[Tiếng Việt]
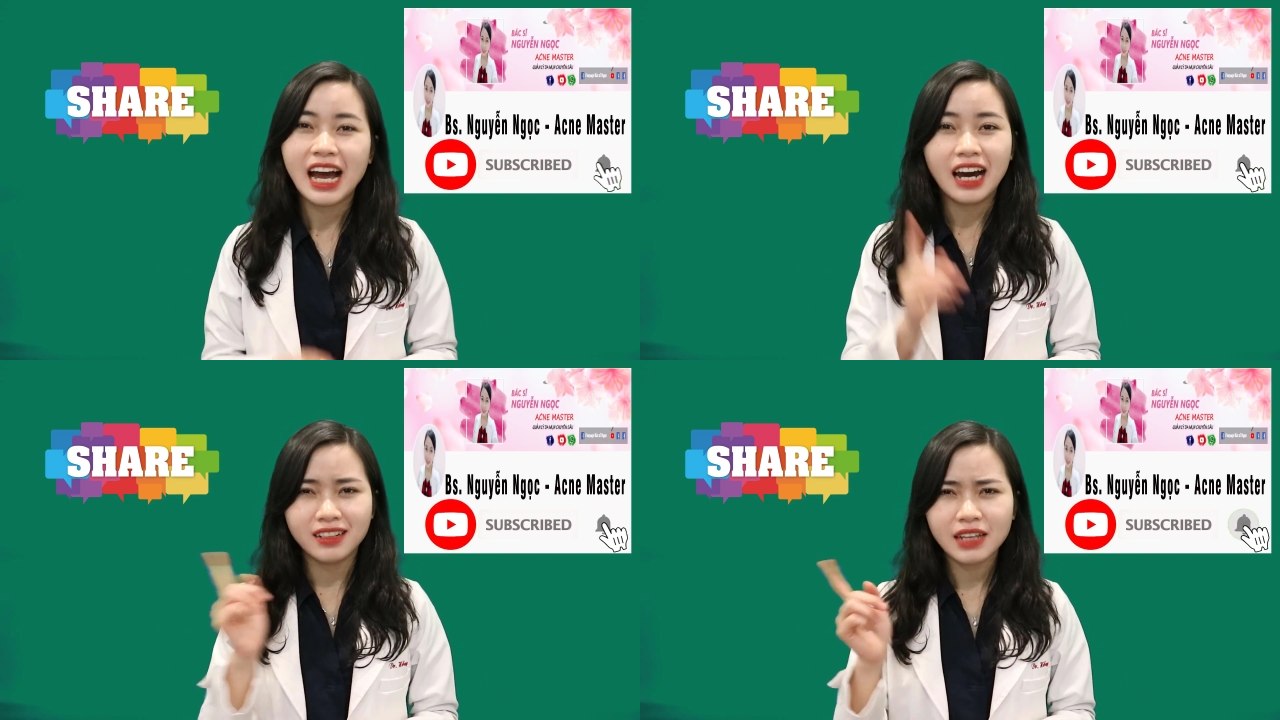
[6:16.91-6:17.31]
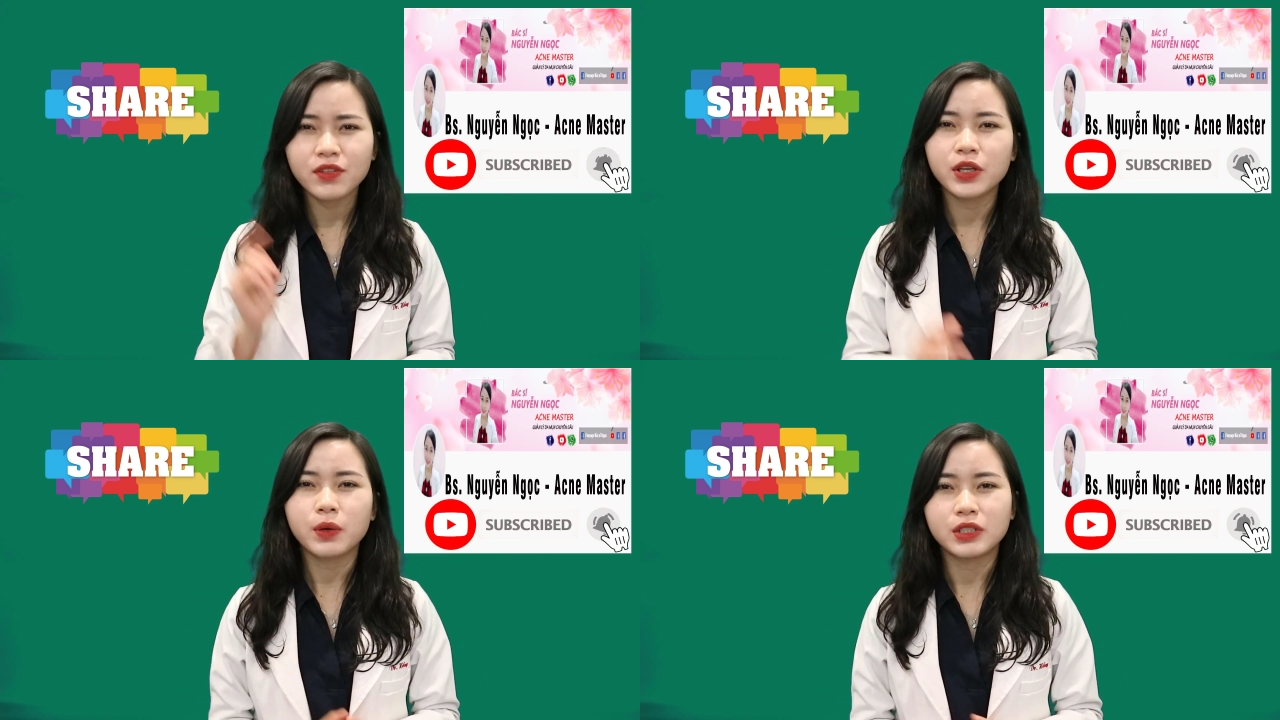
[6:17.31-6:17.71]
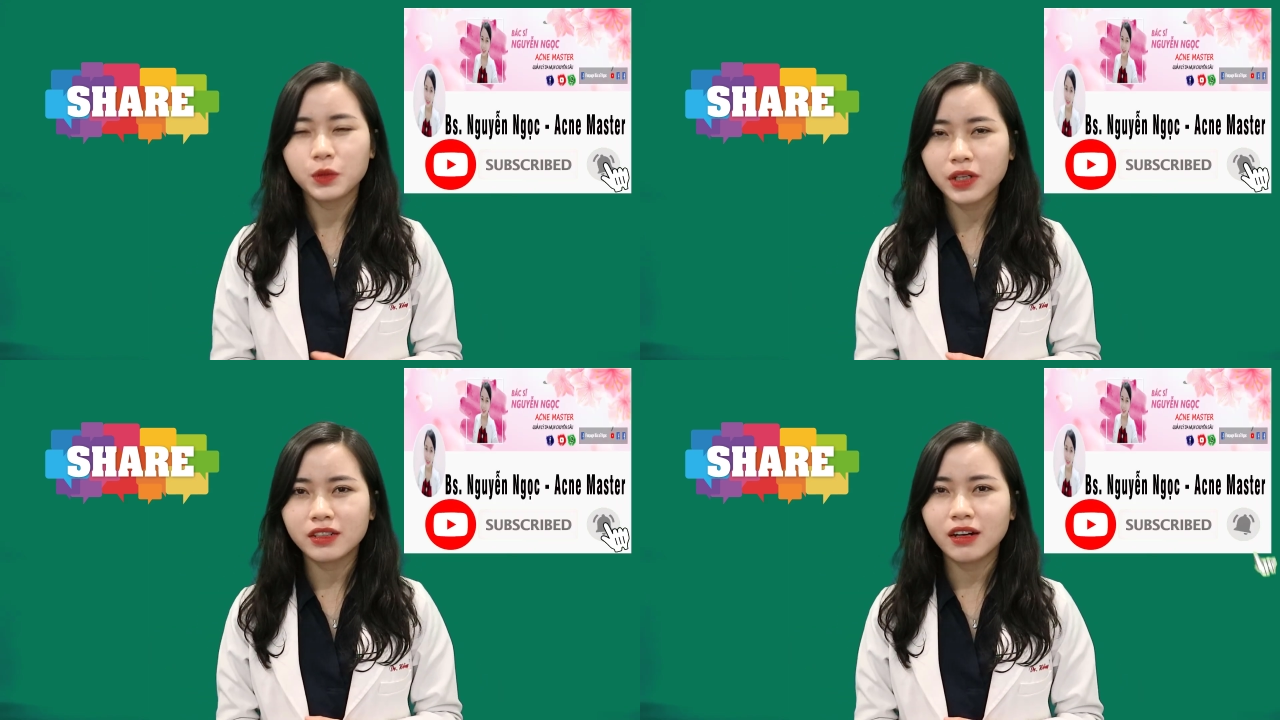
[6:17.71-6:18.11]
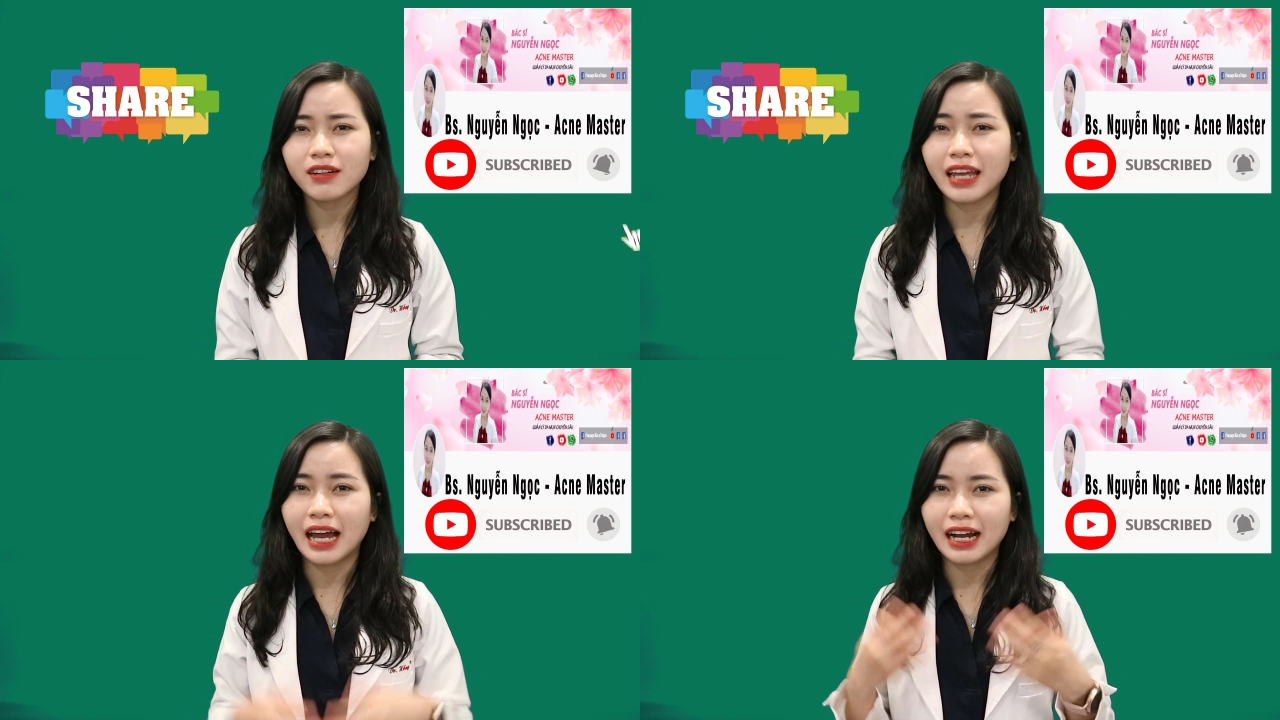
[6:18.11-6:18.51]
ấn thêm vào hình quả chuông nữa
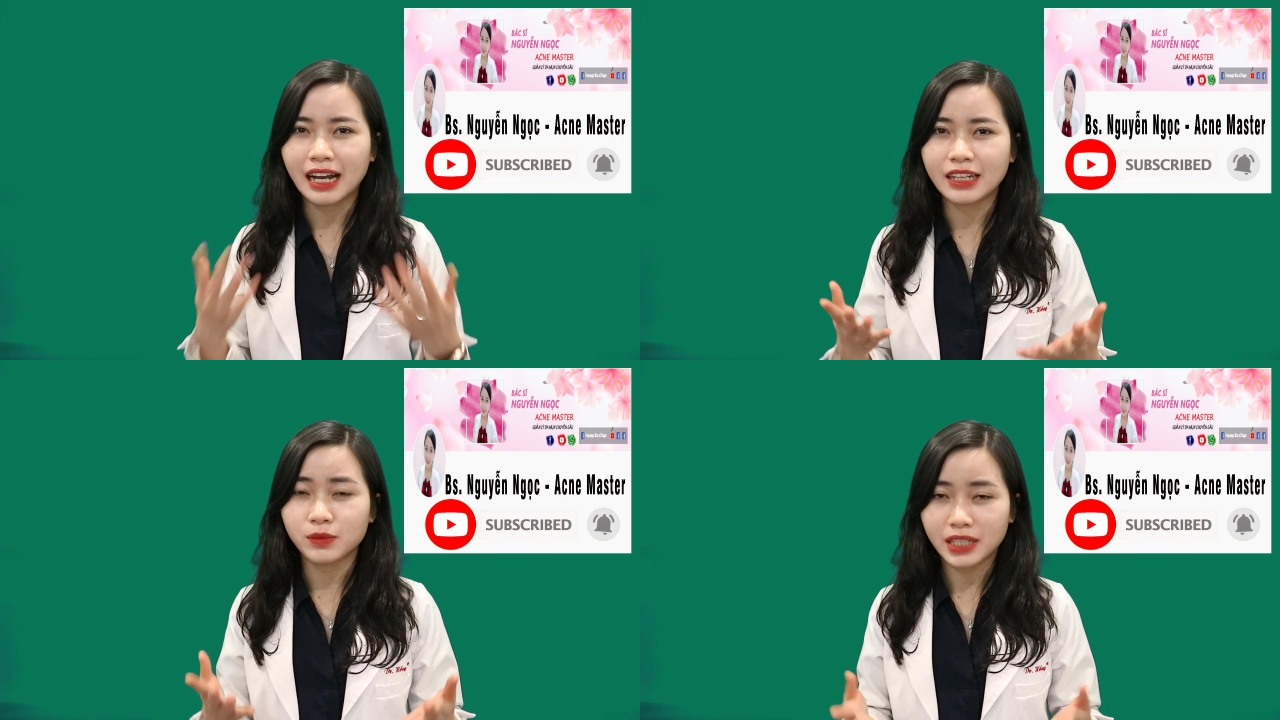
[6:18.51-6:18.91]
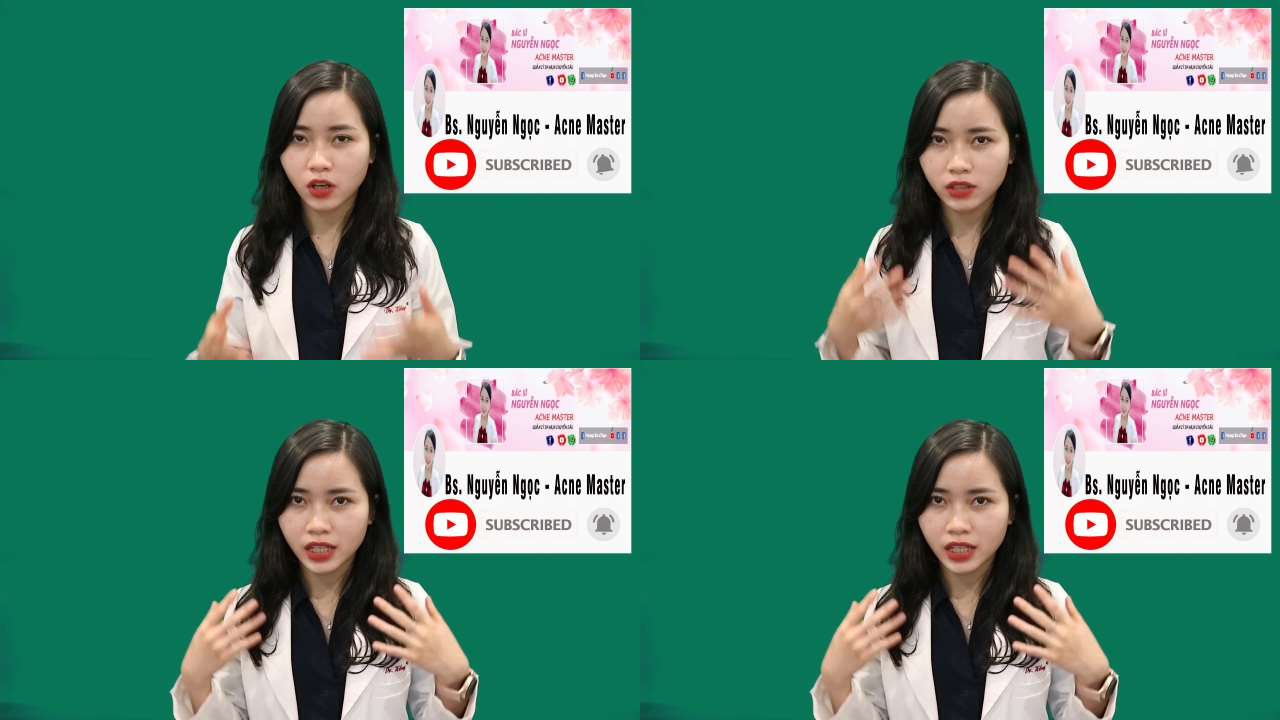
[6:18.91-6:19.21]
để hàng ngày chúng ta sẽ có